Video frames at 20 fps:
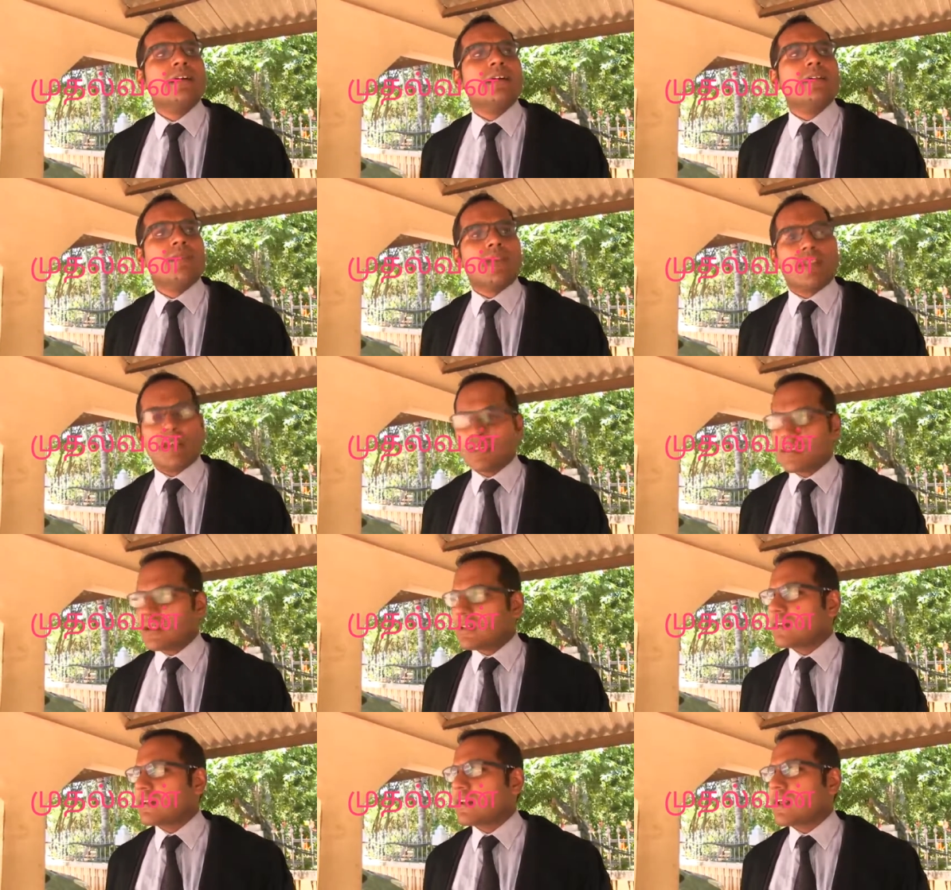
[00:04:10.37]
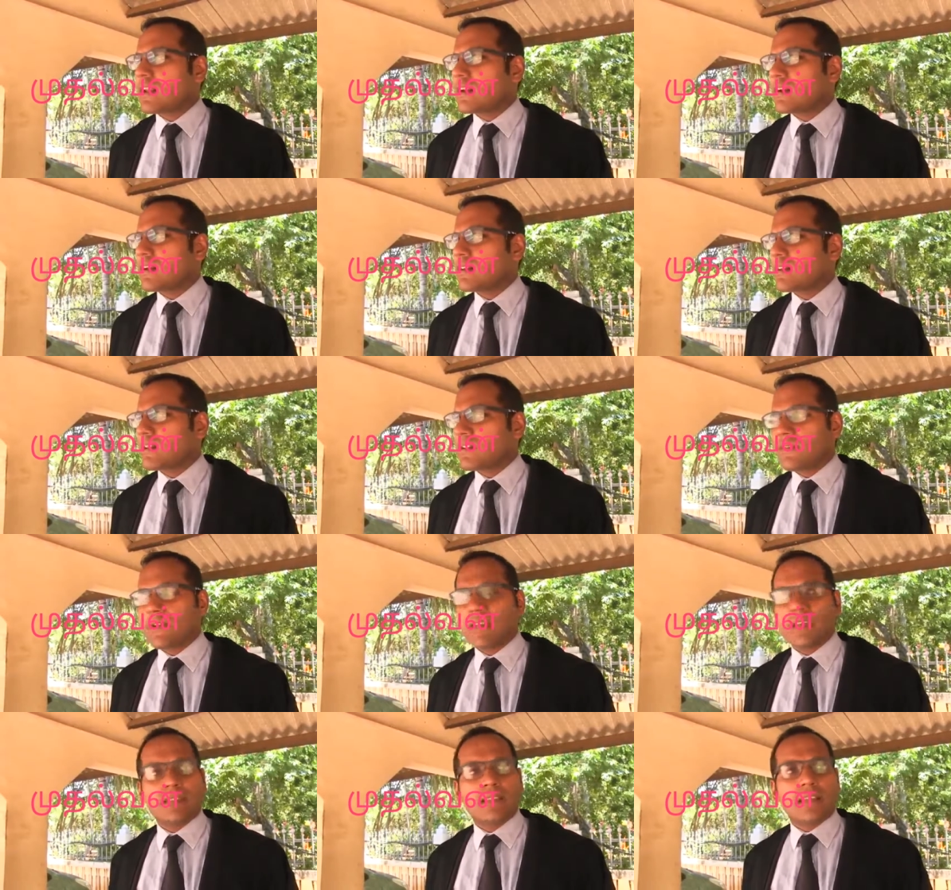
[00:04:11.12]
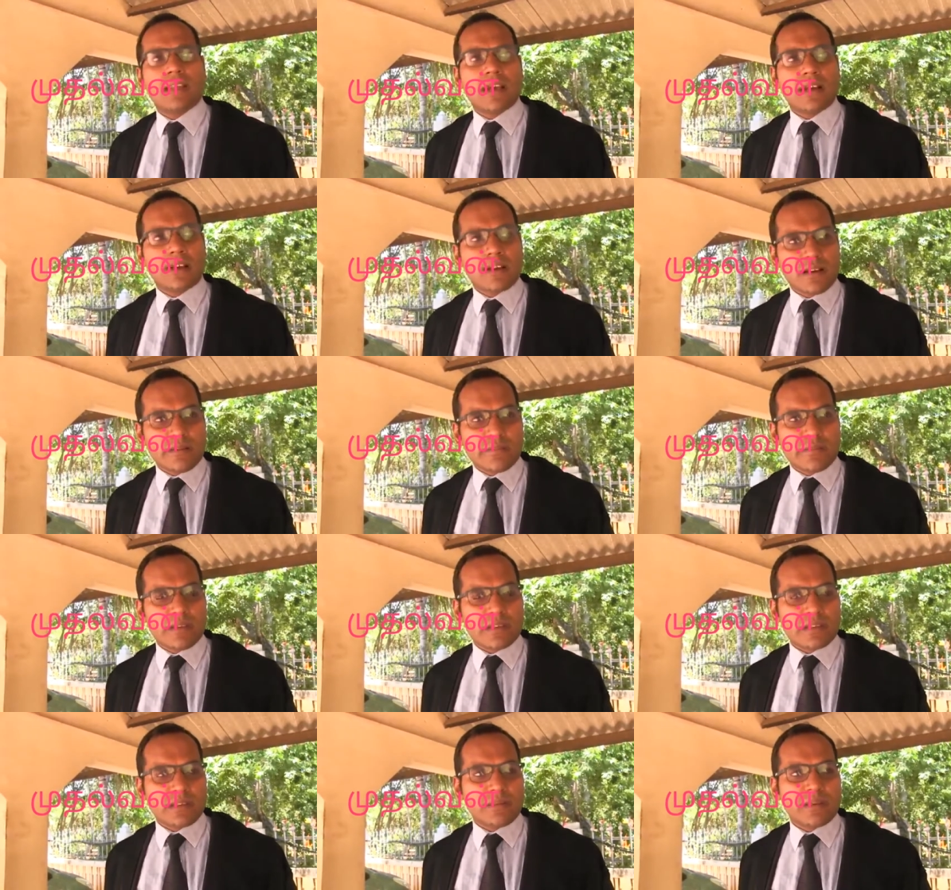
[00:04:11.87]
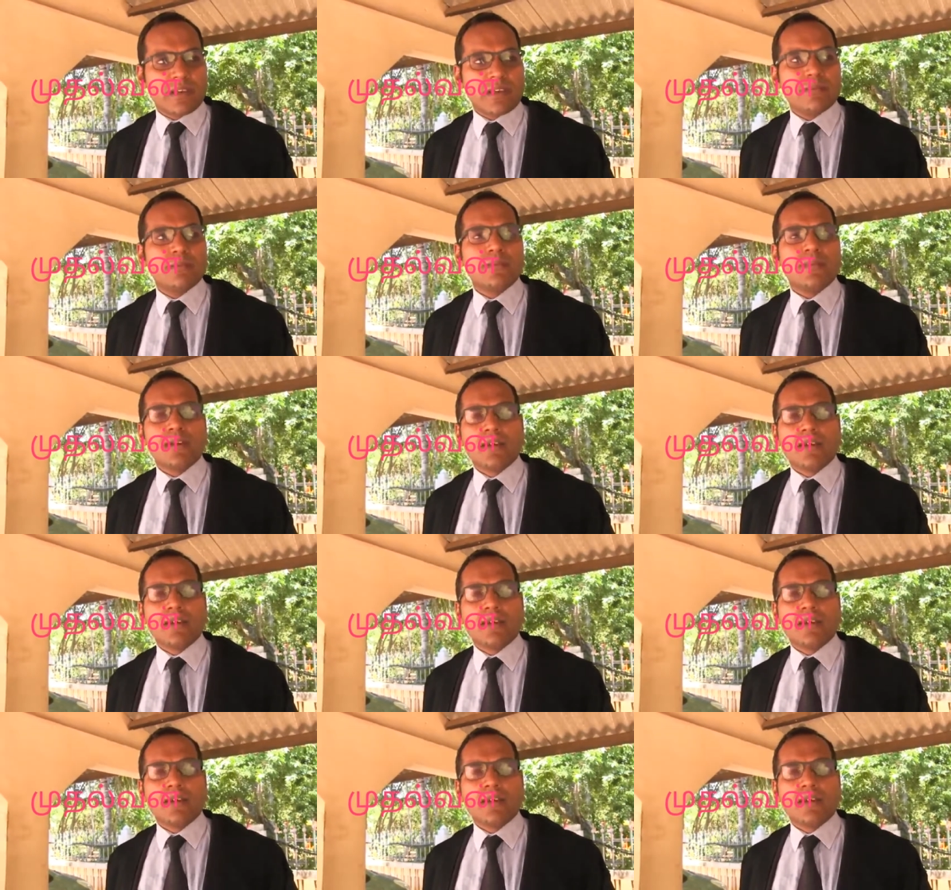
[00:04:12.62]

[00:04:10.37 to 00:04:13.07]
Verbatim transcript: வருகிறார்கள் என்ற விடயத்தை நாங்கள் எழுப்பியிருந்தமையும்